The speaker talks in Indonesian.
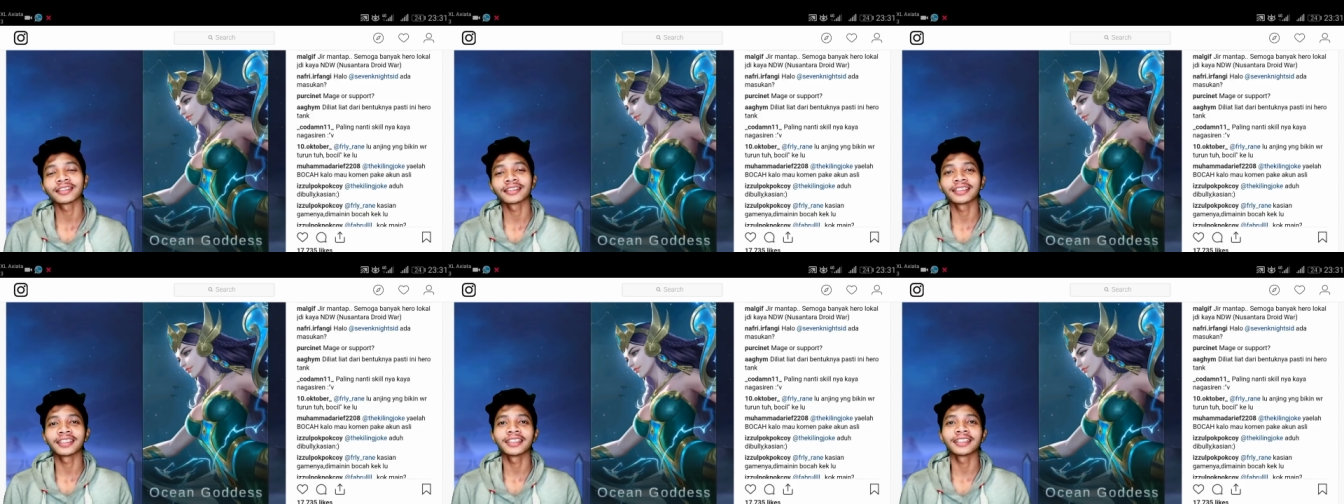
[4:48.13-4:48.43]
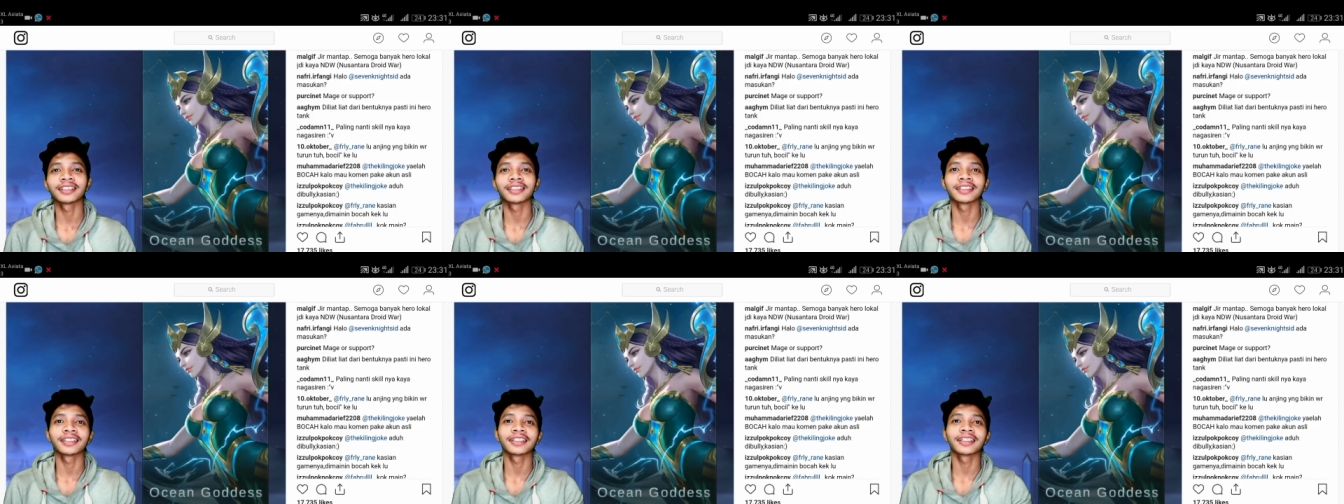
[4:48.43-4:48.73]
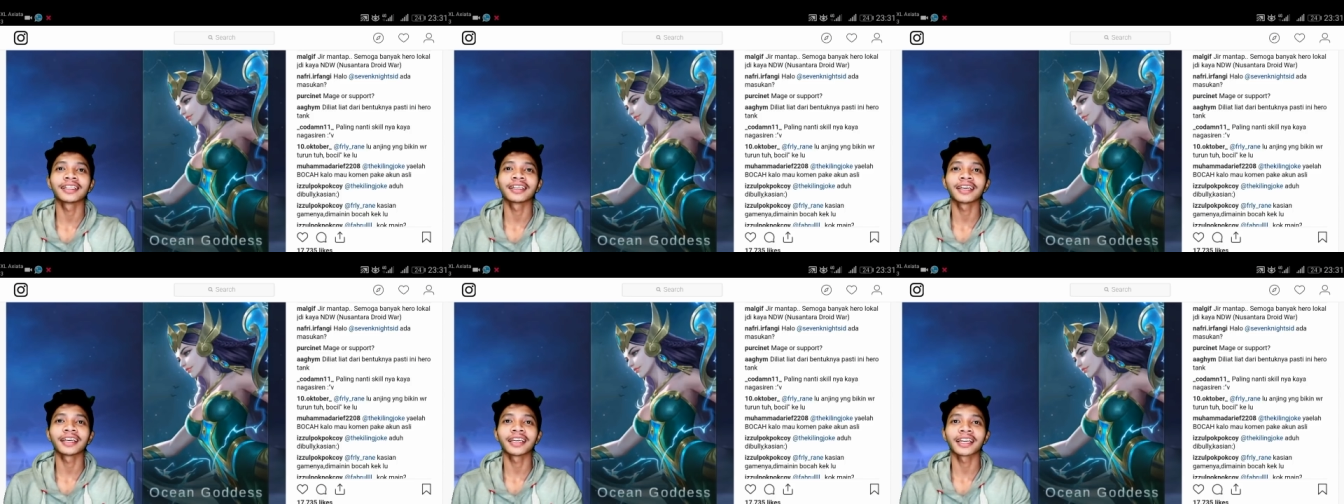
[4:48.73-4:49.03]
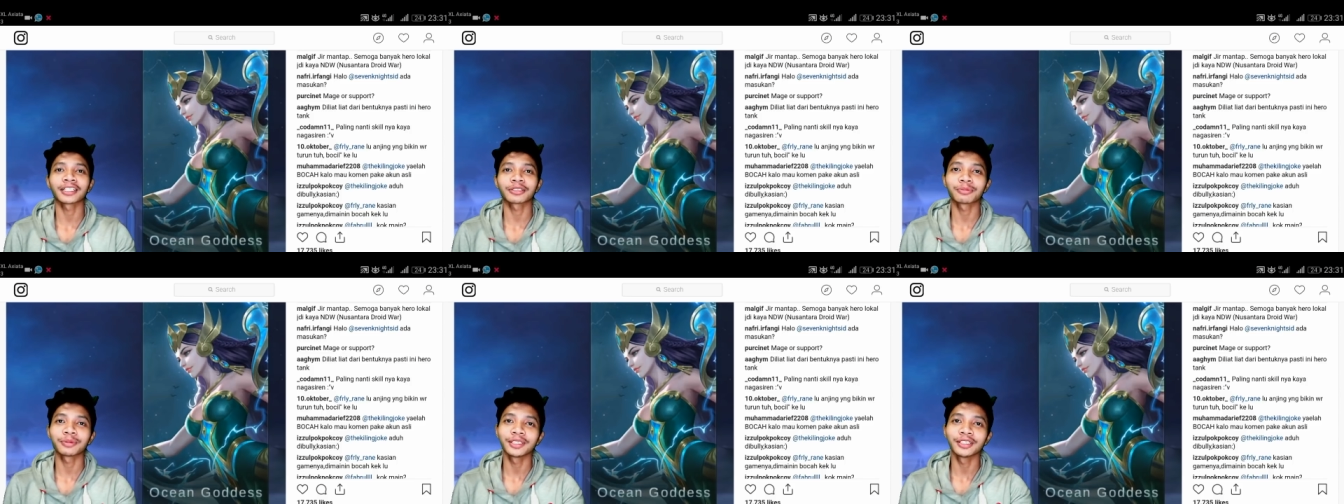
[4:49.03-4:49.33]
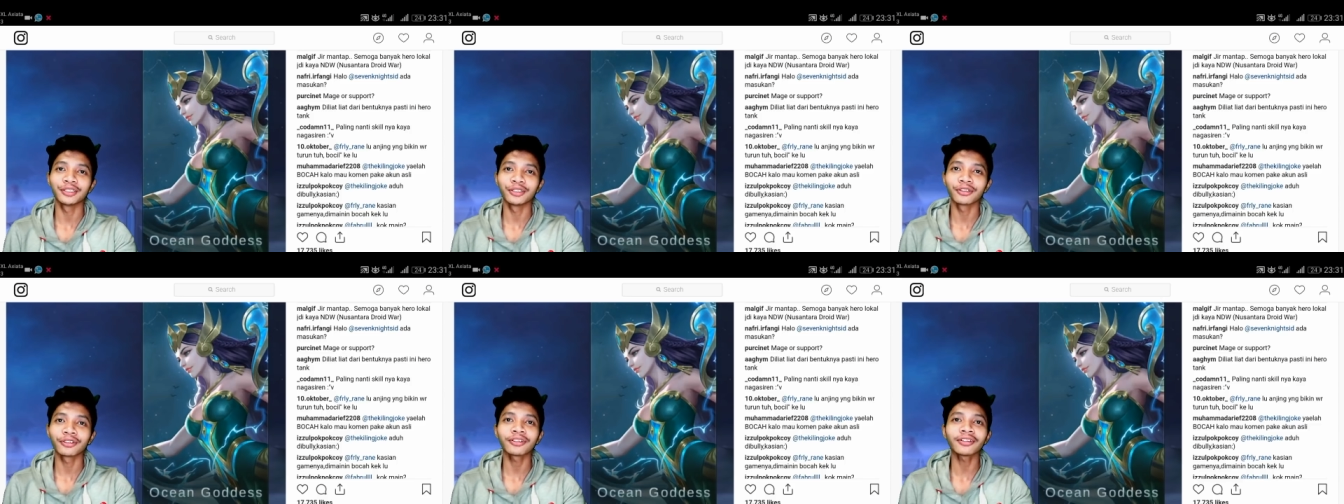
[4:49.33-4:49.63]
di next
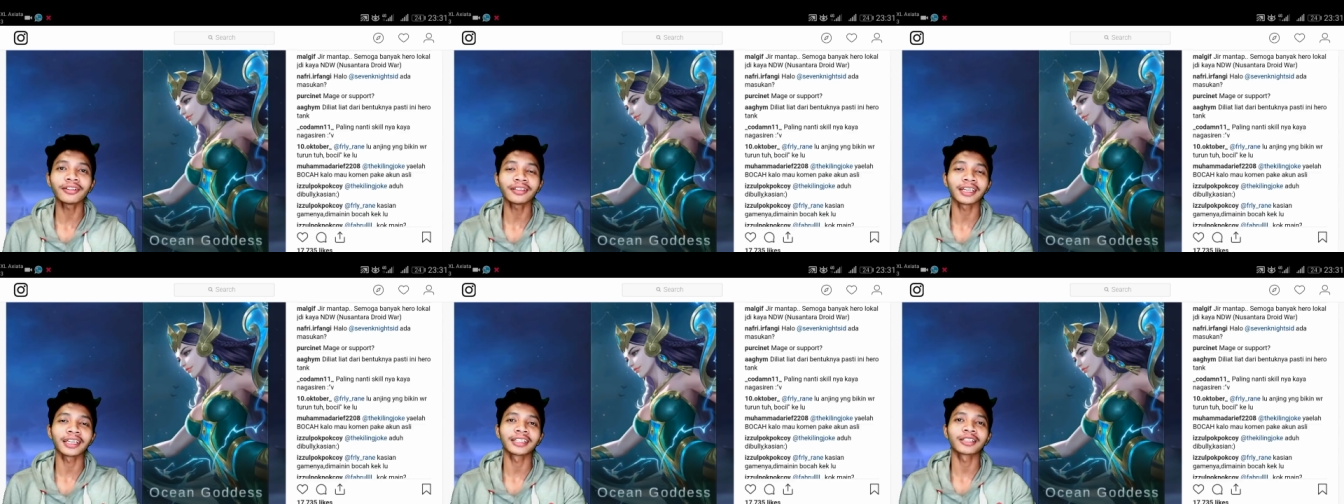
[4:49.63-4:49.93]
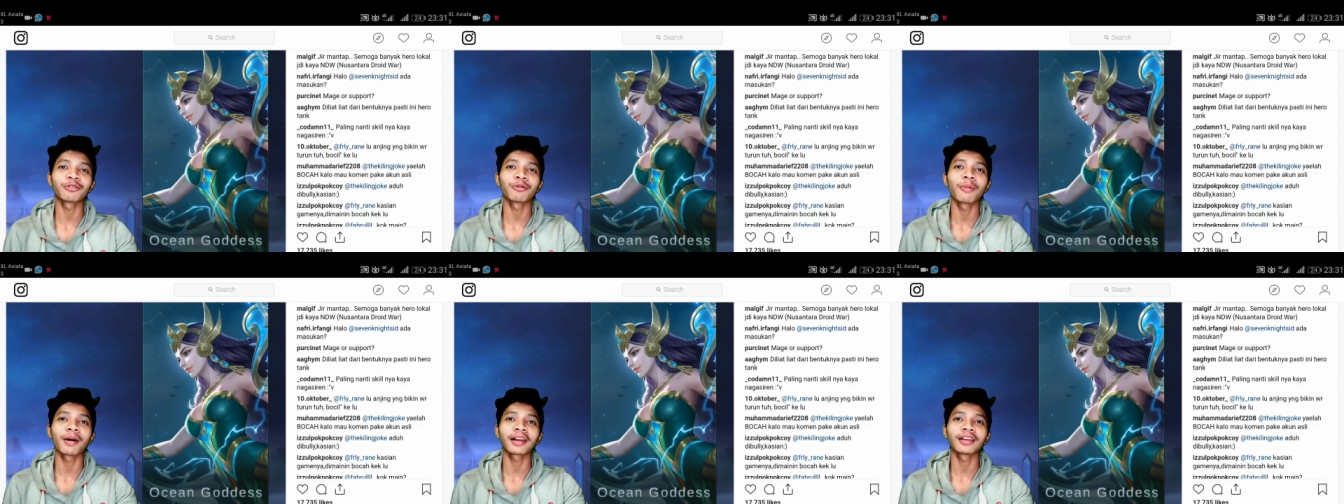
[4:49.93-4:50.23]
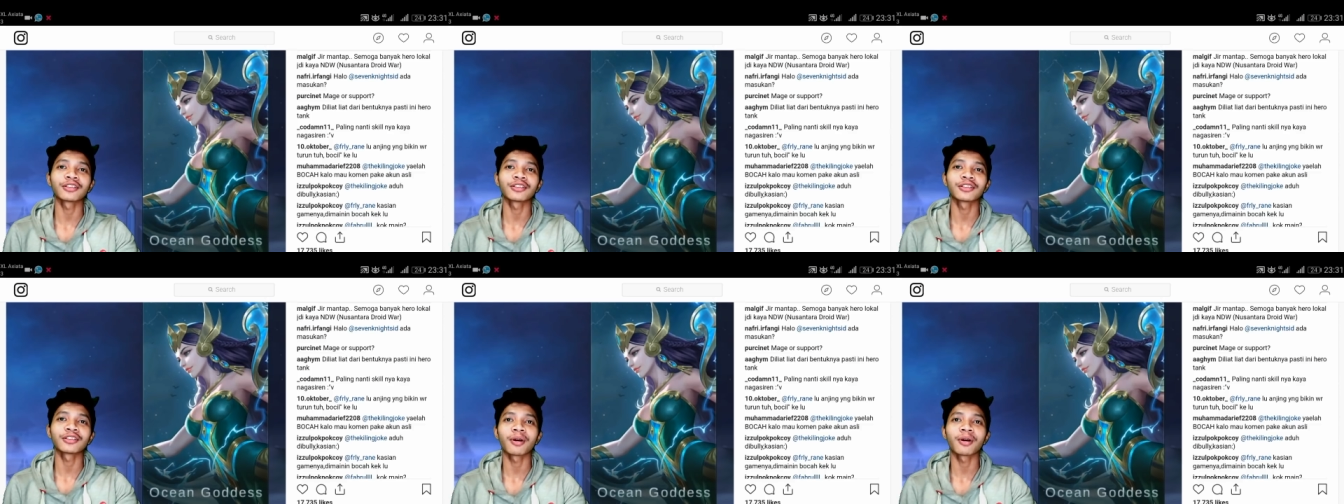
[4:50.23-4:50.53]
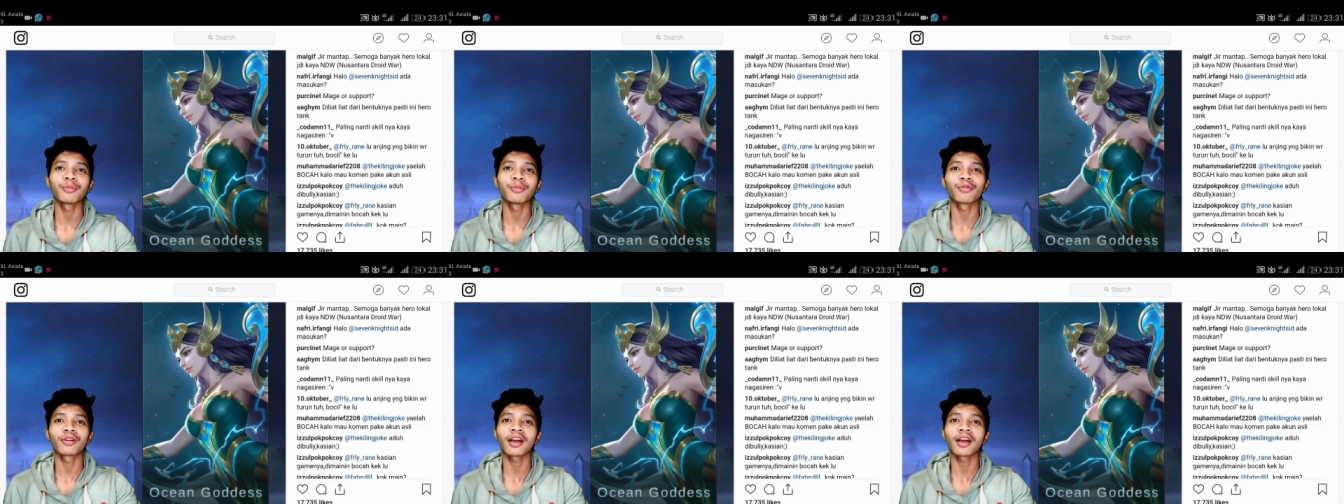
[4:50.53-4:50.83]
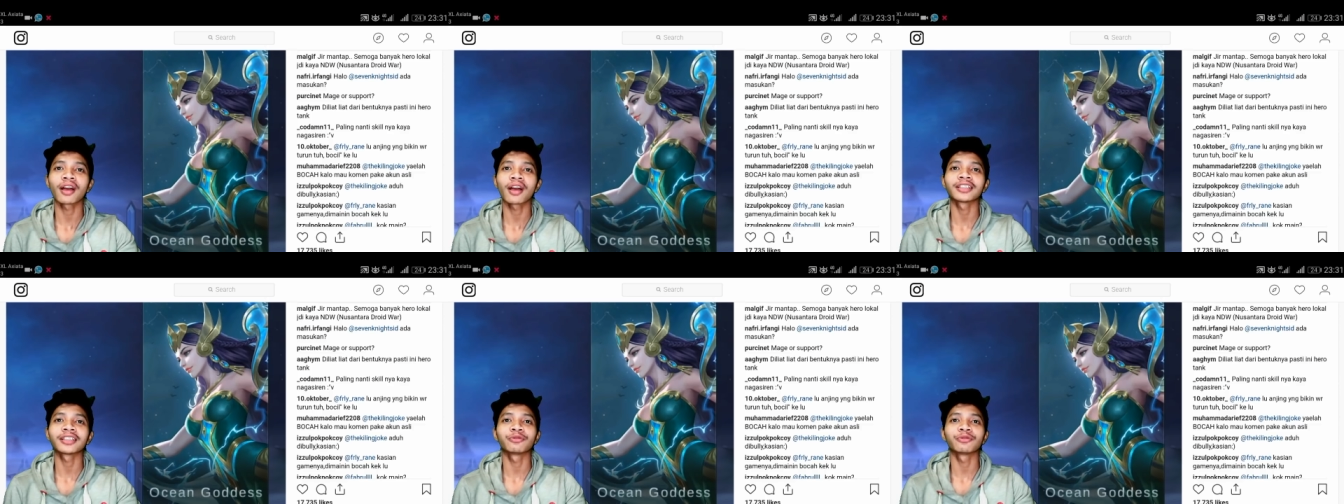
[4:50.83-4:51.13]
video nanti gua bakalan coba
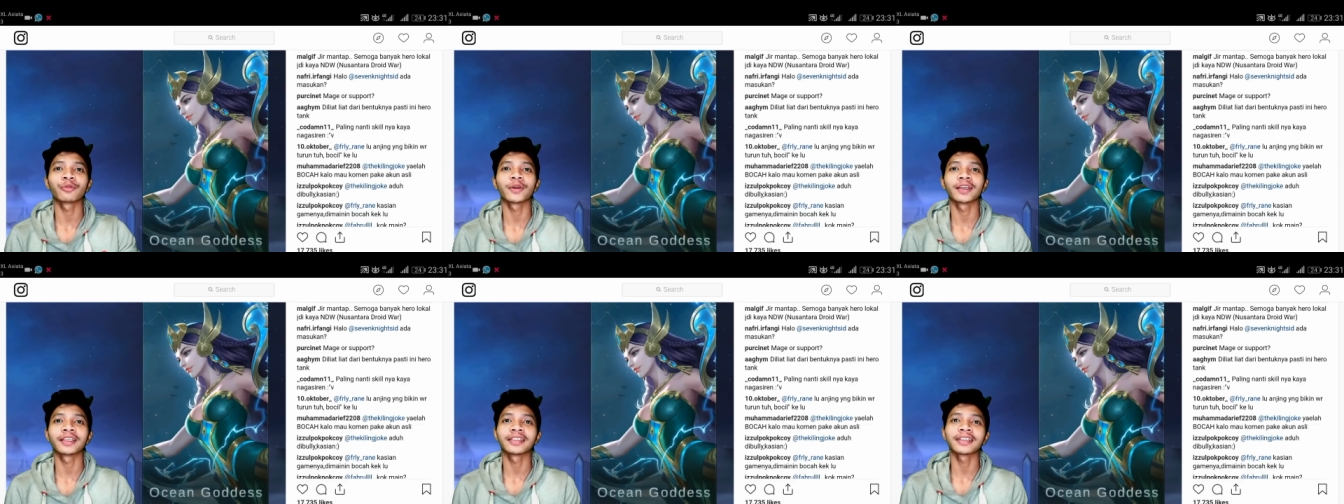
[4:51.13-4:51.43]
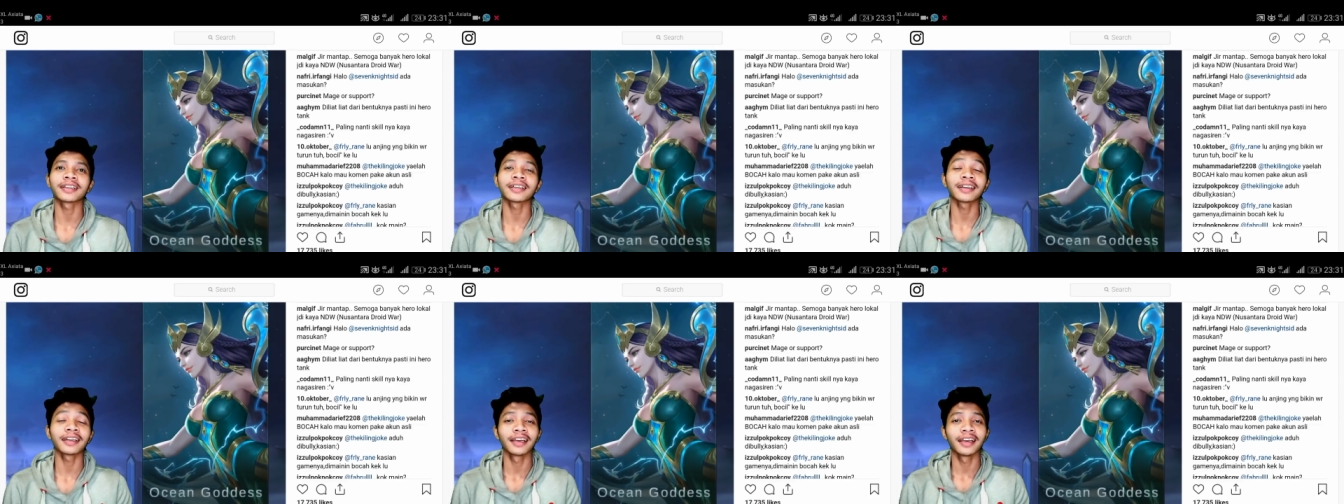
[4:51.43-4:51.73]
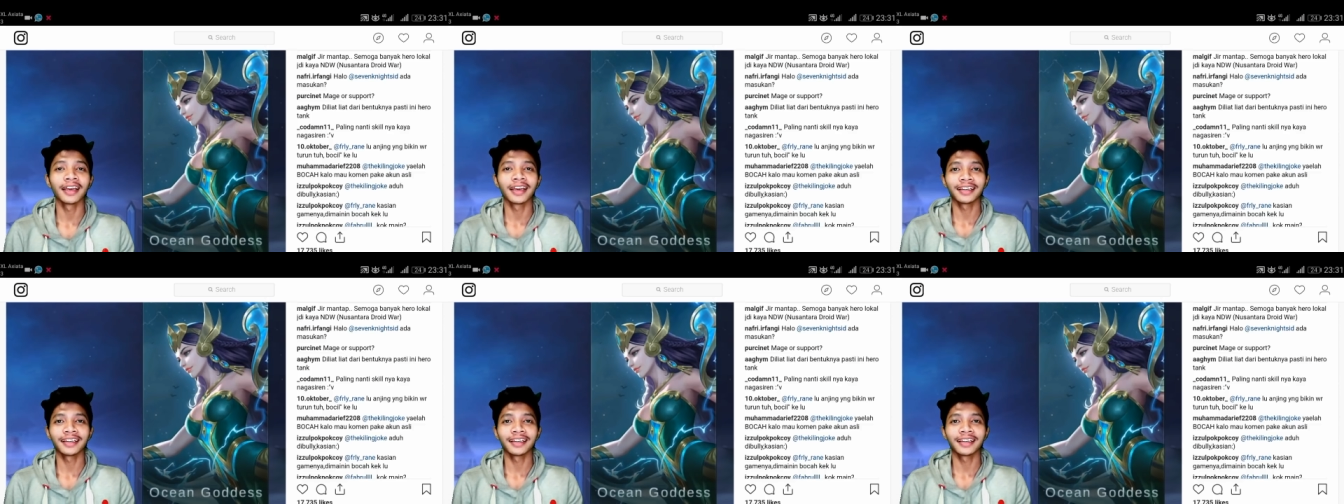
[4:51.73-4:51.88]
buka giveaway-nya